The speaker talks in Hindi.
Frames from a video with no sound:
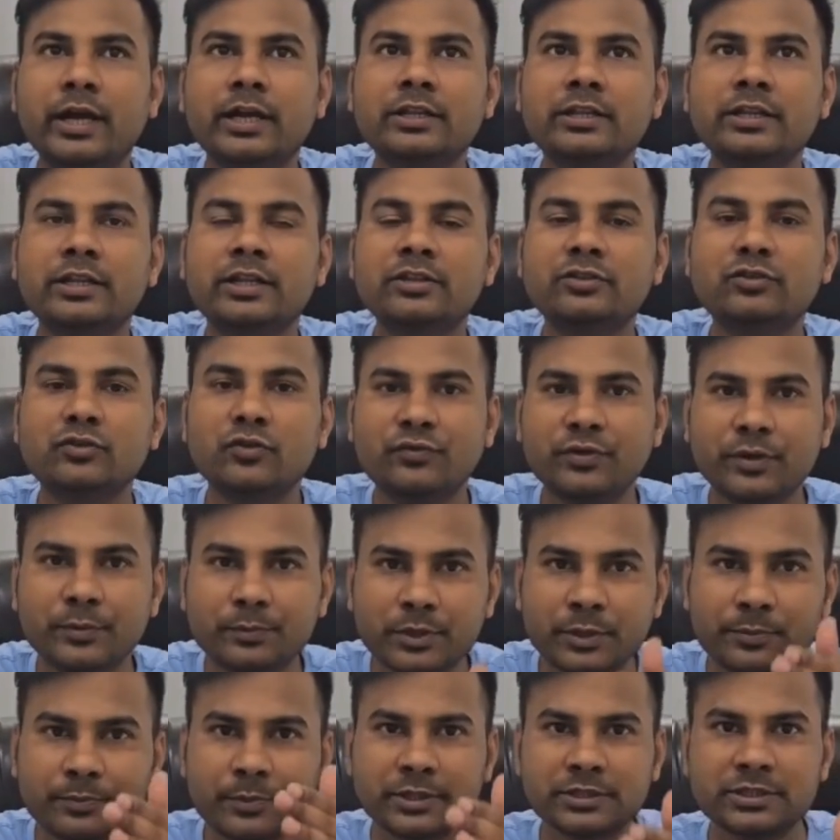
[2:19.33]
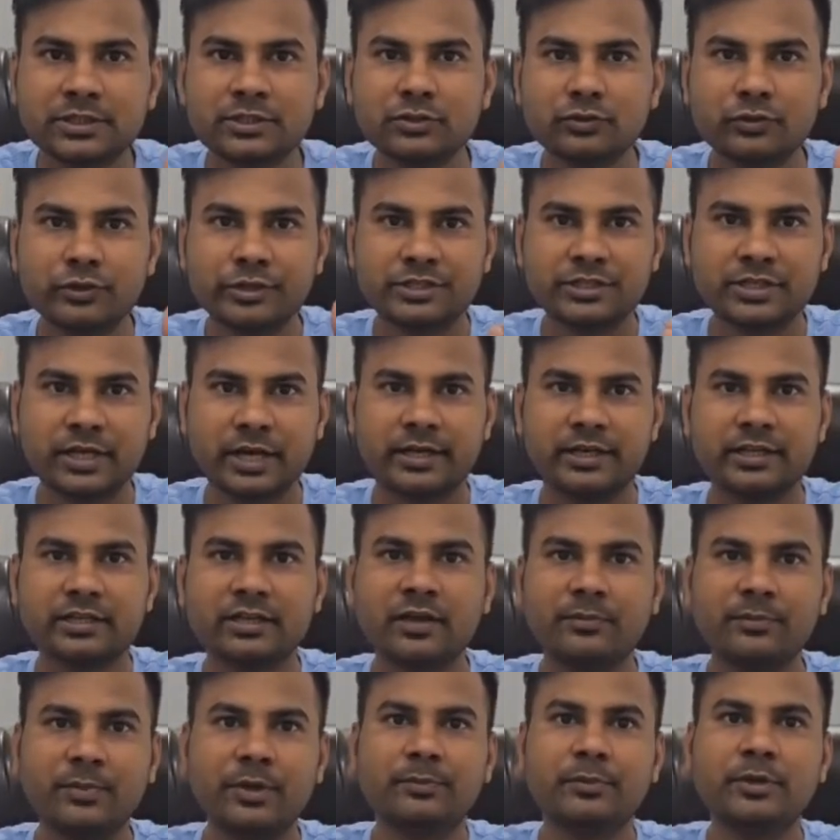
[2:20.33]
दे रहे हैं जो 50 परसेंट जो स्टार्टिंग
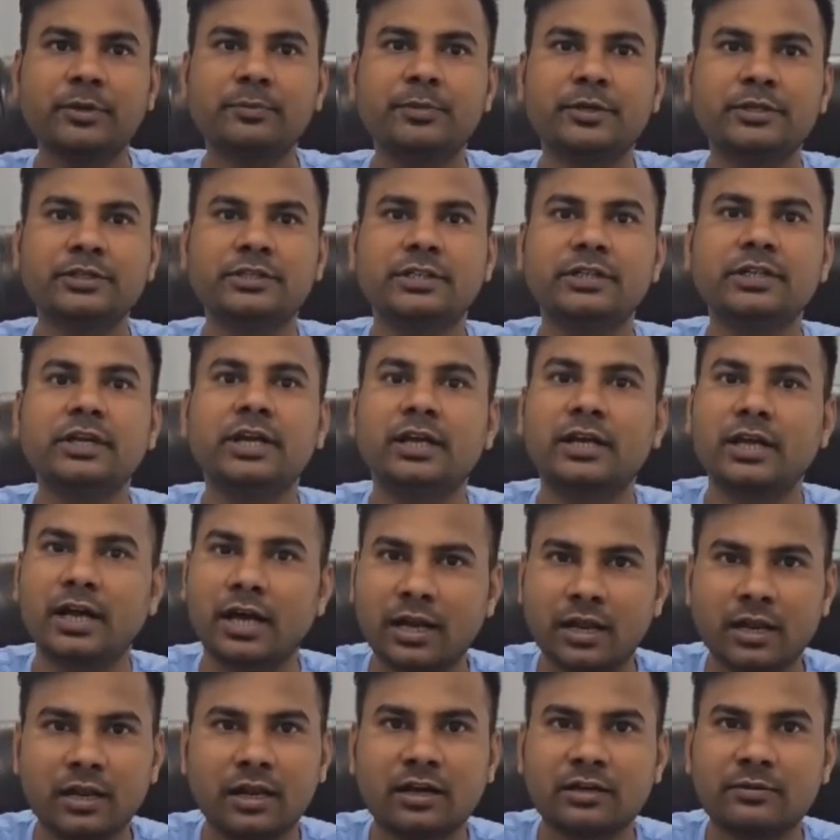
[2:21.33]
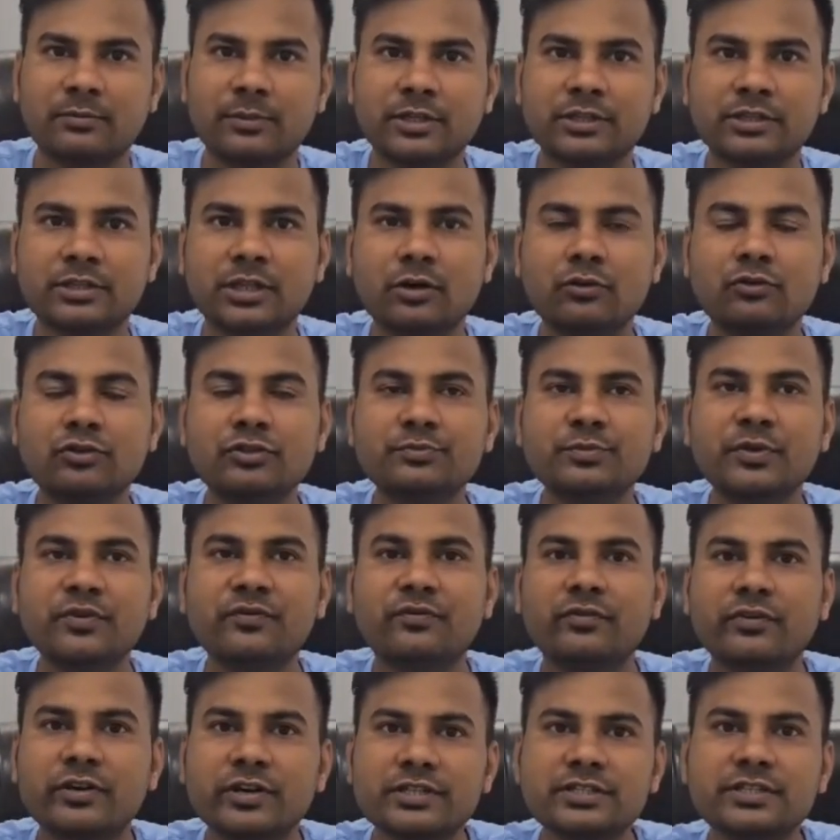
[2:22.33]
का 50 परसेंट है 18 लाख बनता है उसमें
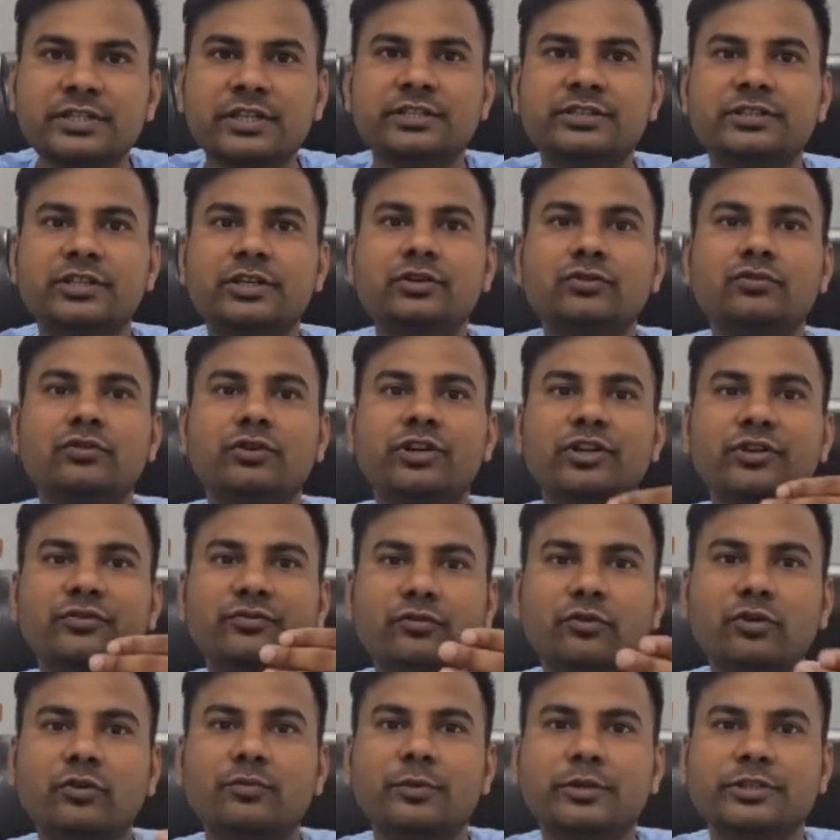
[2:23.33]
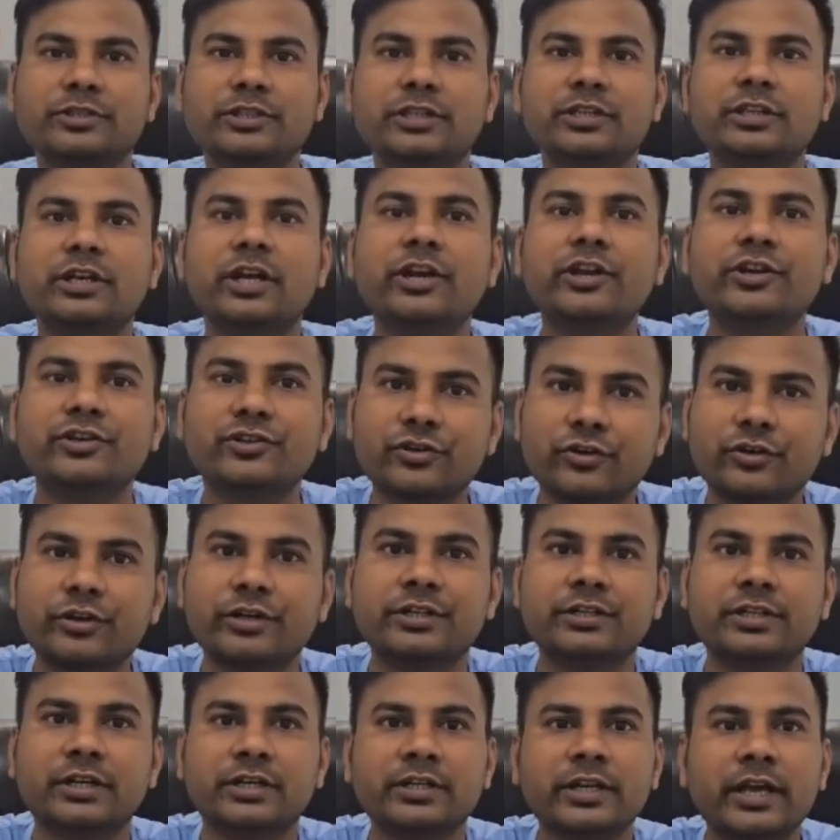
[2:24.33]
फर्स्ट डे से ही 24 परसेंट का शो
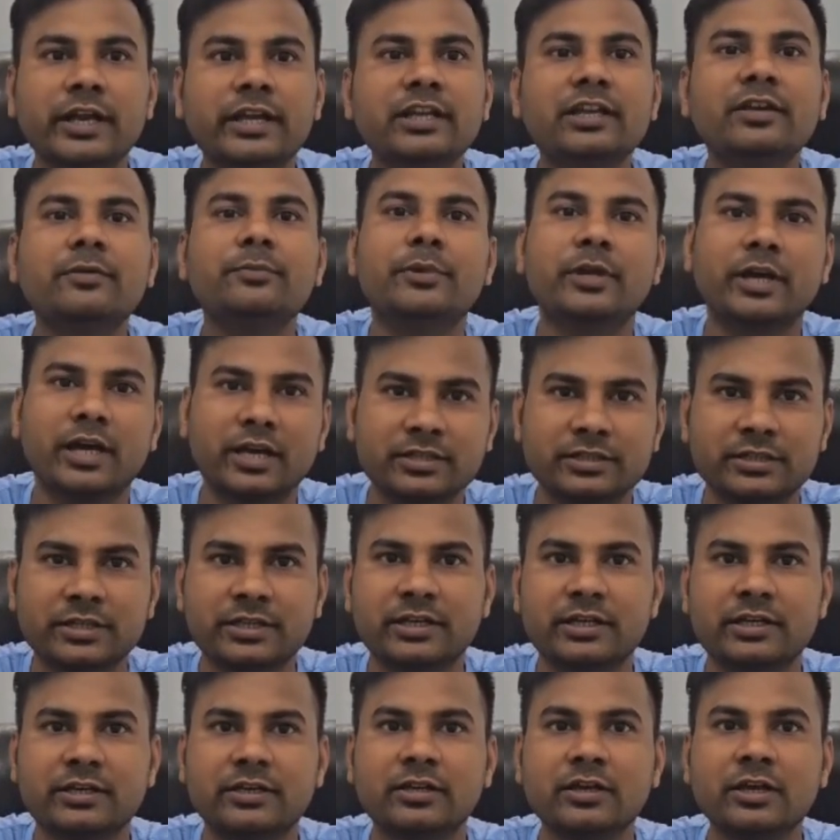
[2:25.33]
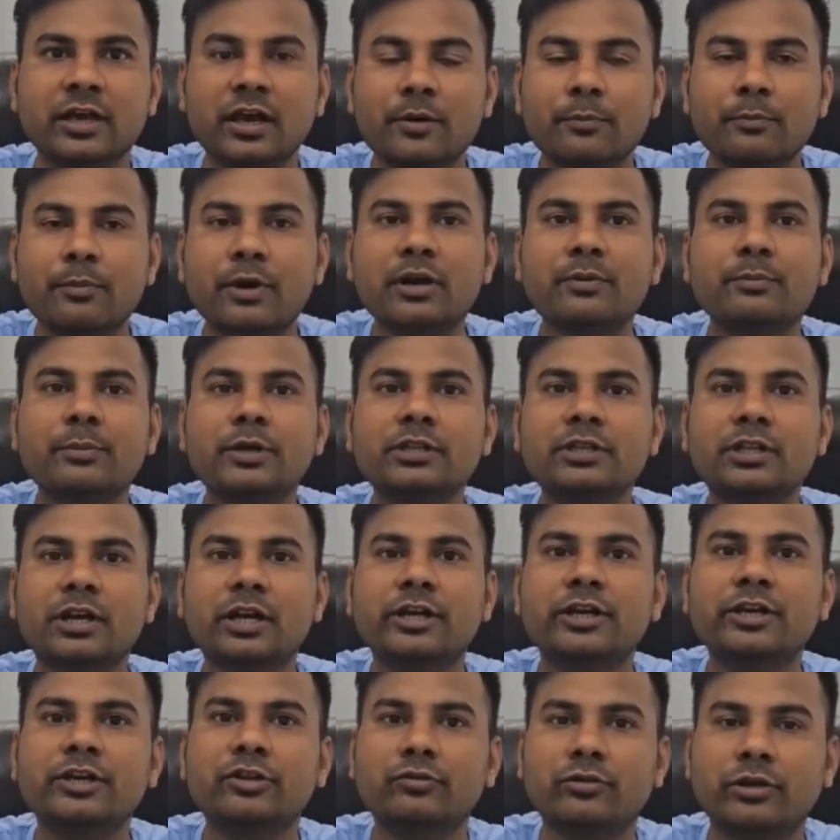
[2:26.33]
रिटर्न यानी कि ब्याज दे रहे हैं पर मंथ
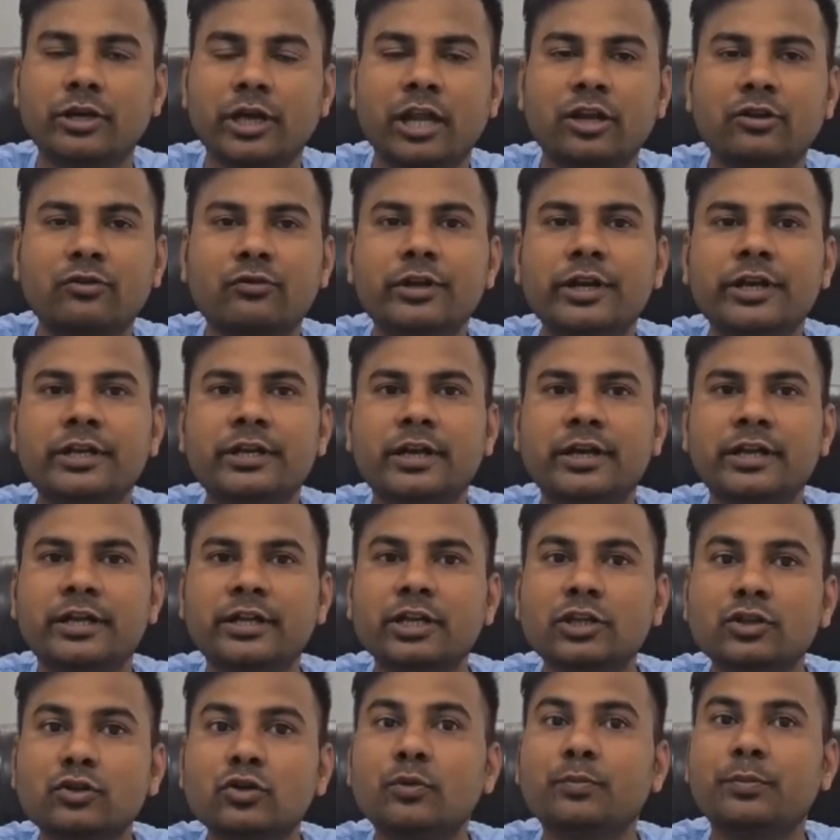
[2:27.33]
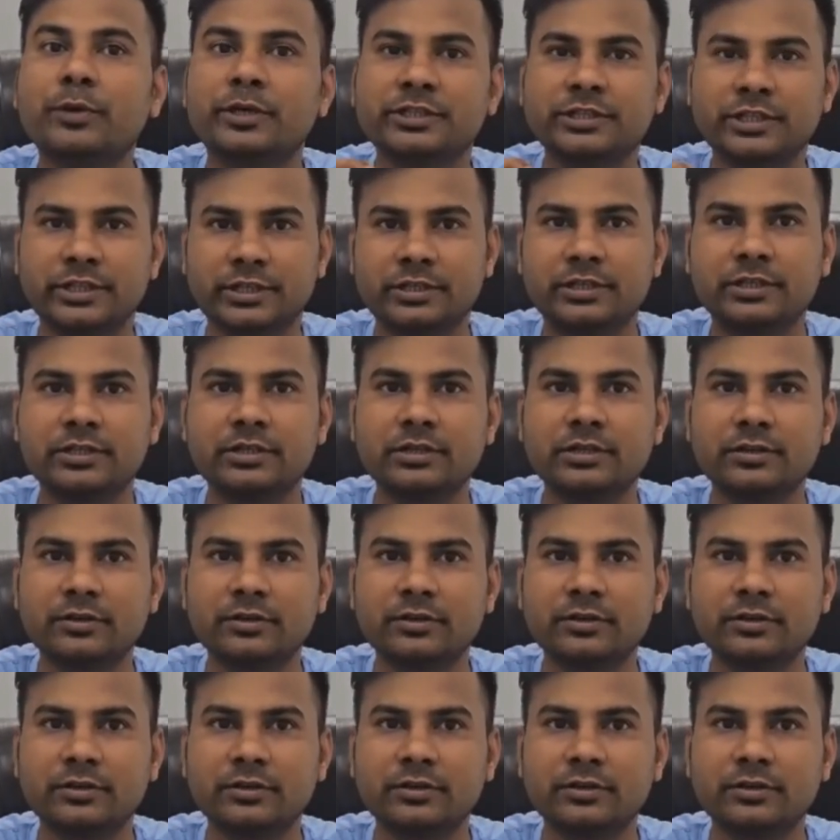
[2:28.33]
कैलकुलेट करेंगे दो परसेंट